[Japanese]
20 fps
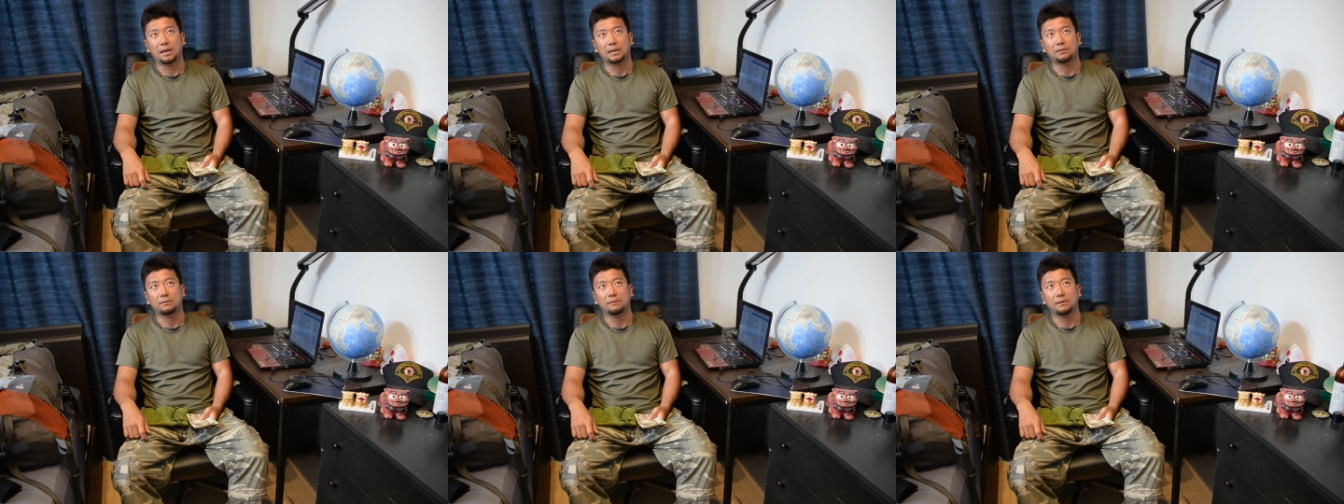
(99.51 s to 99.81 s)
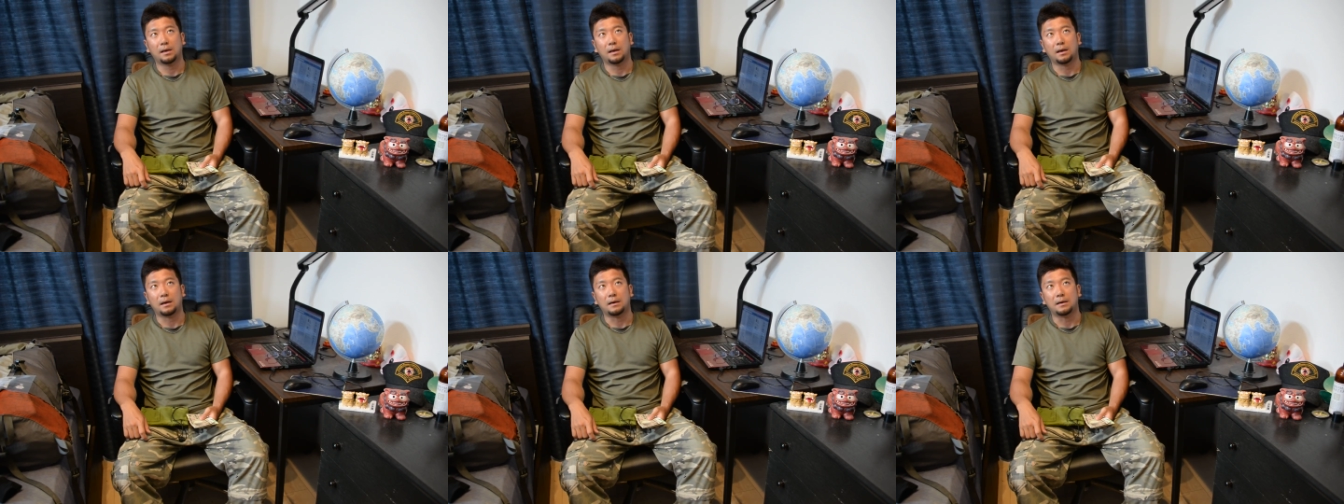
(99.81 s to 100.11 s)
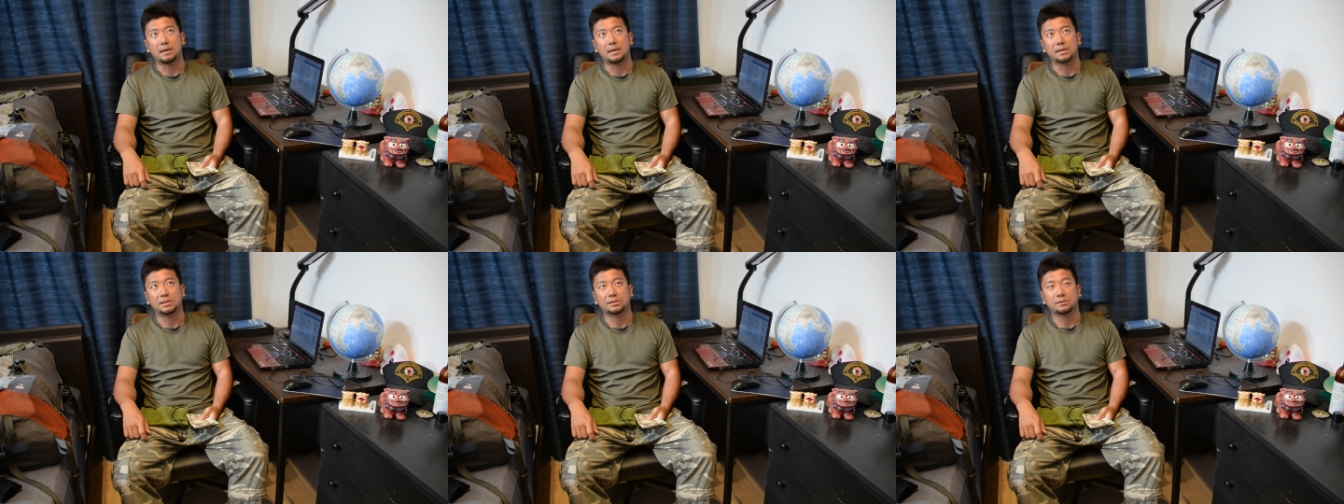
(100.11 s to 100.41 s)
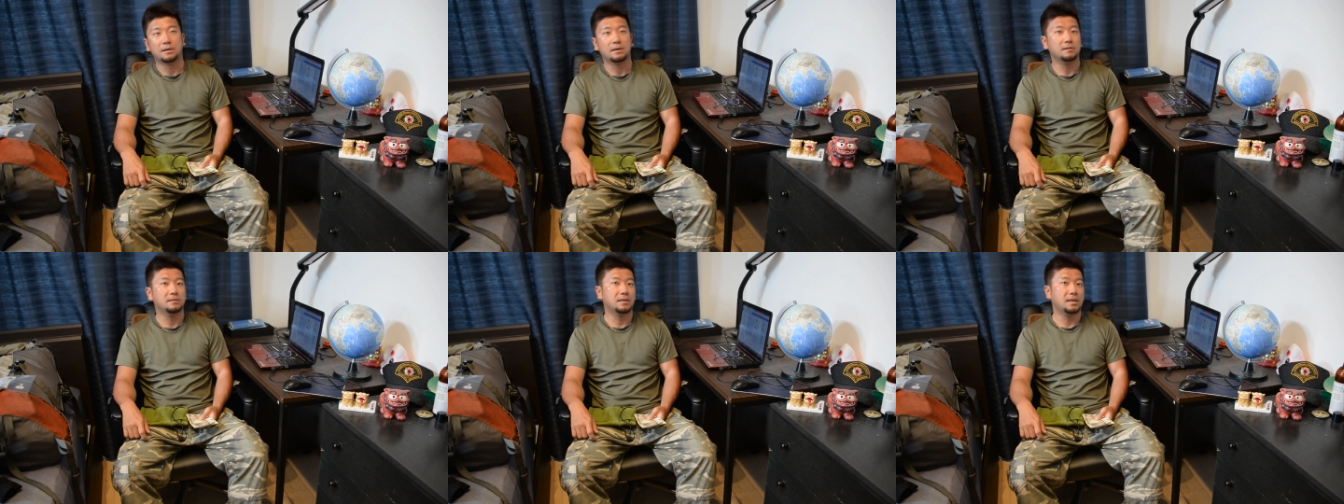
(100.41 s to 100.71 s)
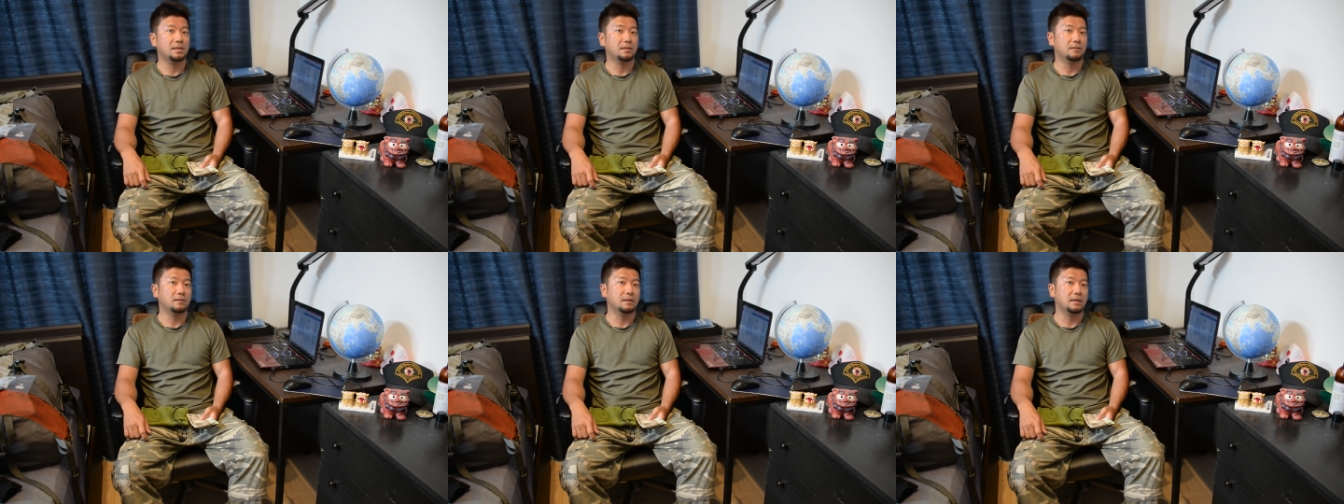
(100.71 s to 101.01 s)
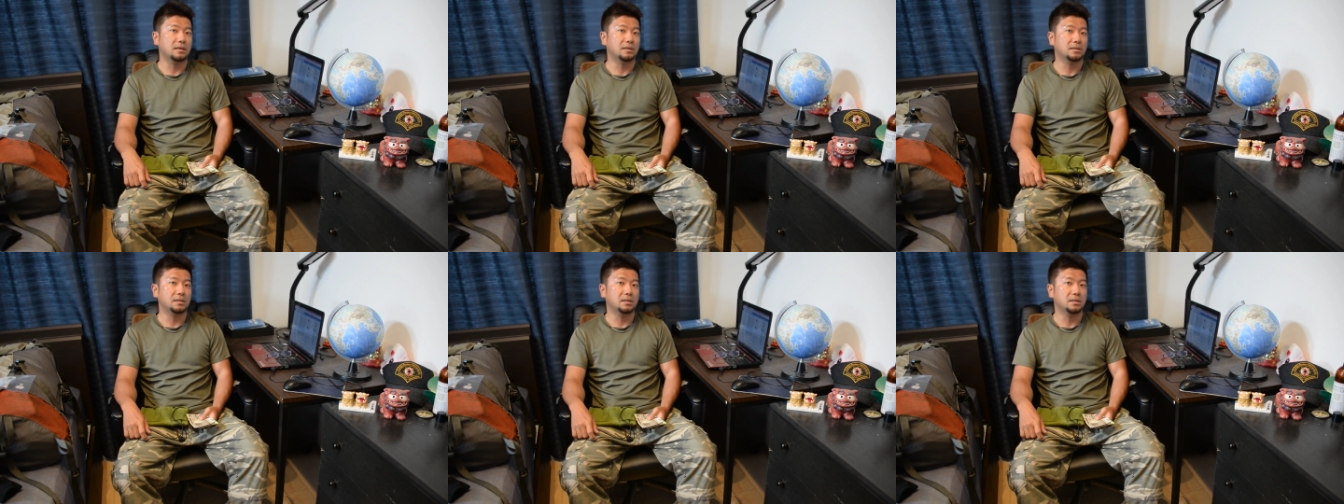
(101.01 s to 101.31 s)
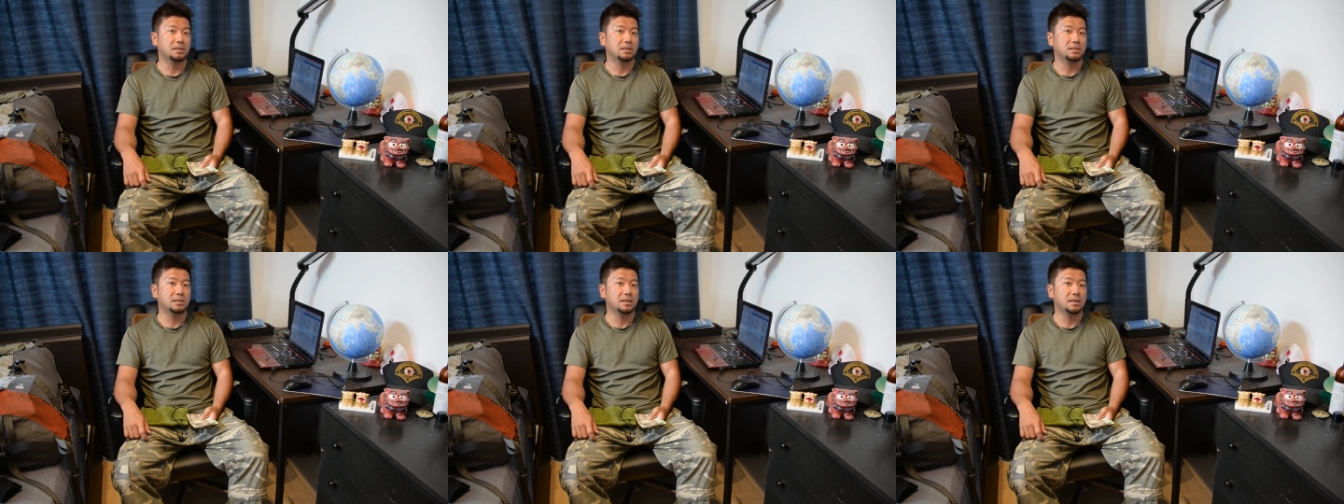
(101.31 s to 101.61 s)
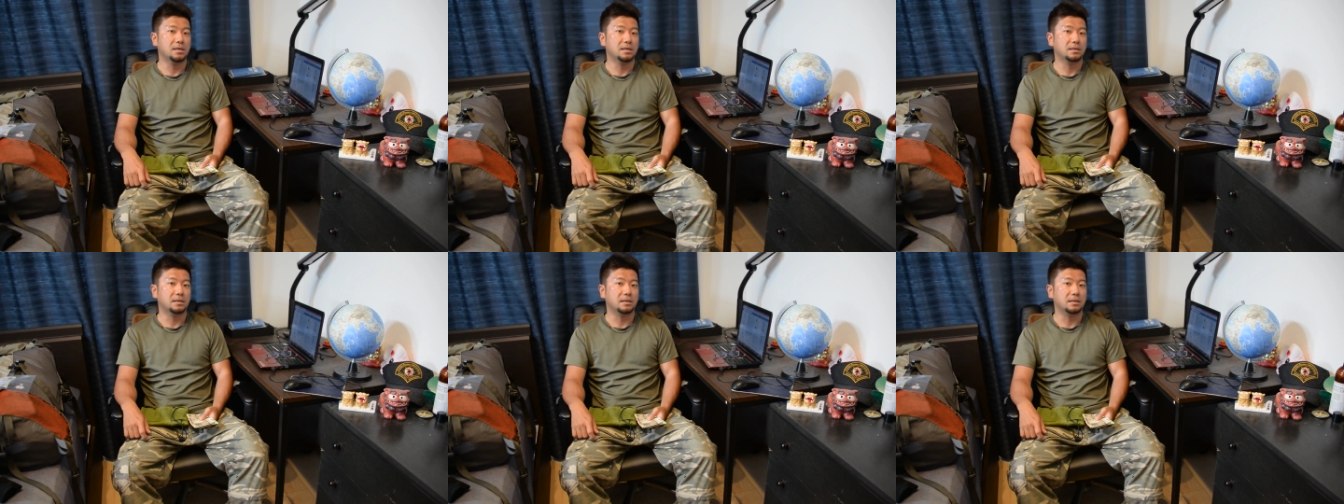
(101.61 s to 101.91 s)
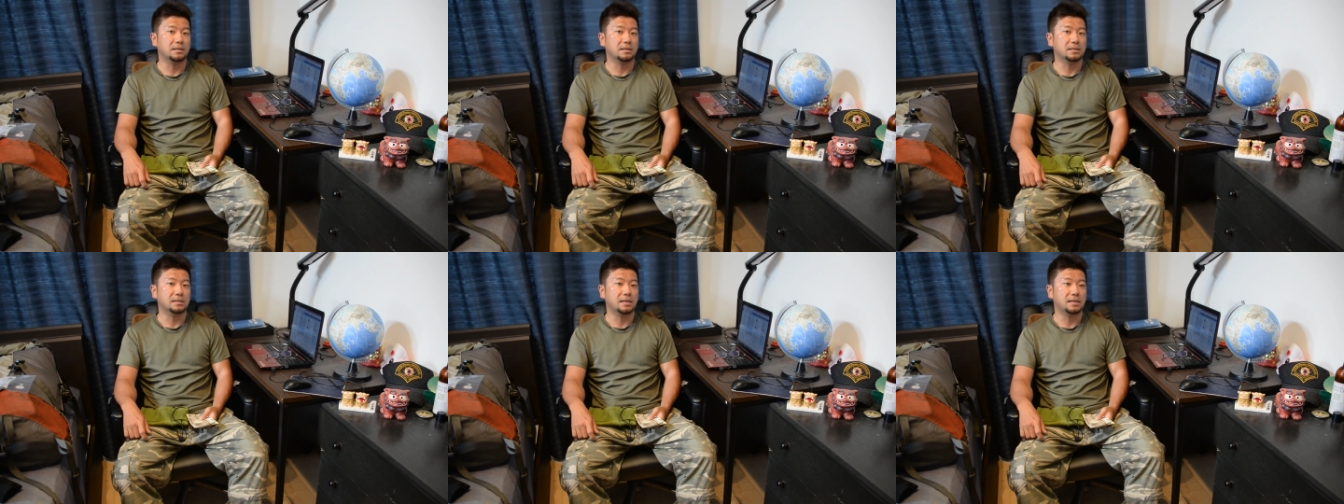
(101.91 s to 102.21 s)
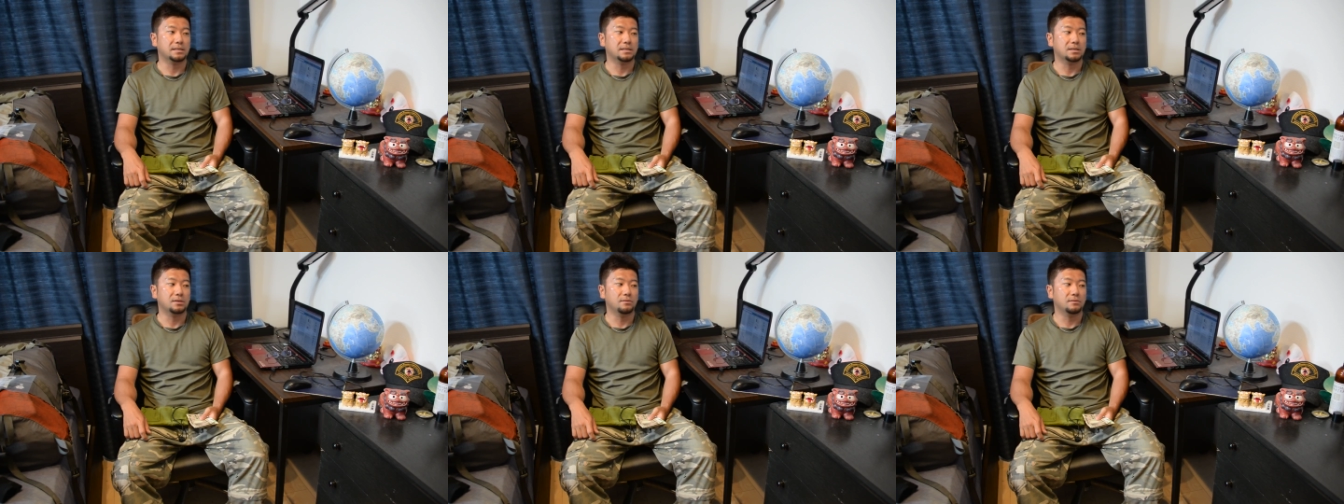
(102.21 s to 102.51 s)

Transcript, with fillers: あとは、え宿泊代っていうのは1日平均で3000、